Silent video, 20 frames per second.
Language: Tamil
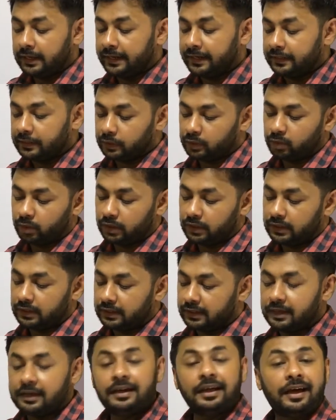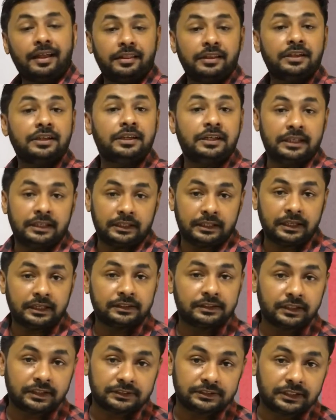ஏட்டு நுரையீரல் அது நீங்கள்
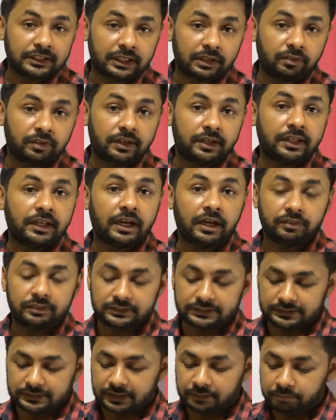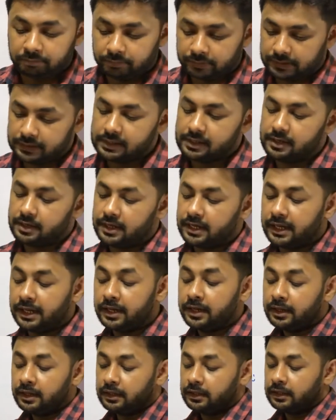தெரிஞ்சிருக்க வேண்டிய அவசியம் இல்லை
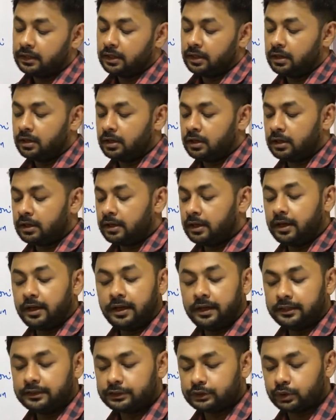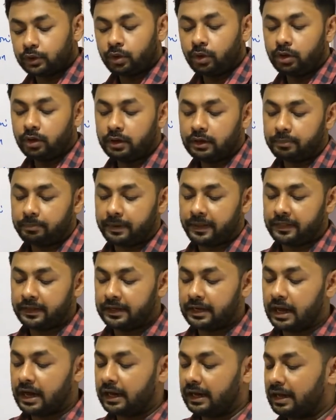ஸோ
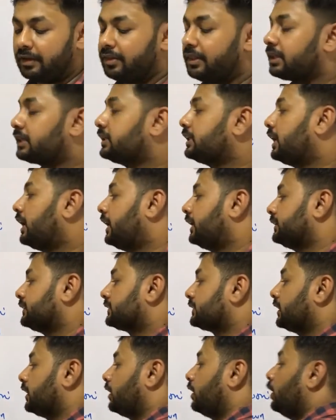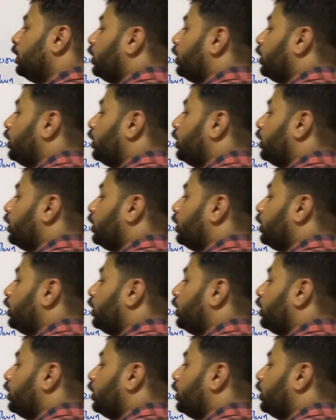பதினாறாவதுக்கு ஆன்சர்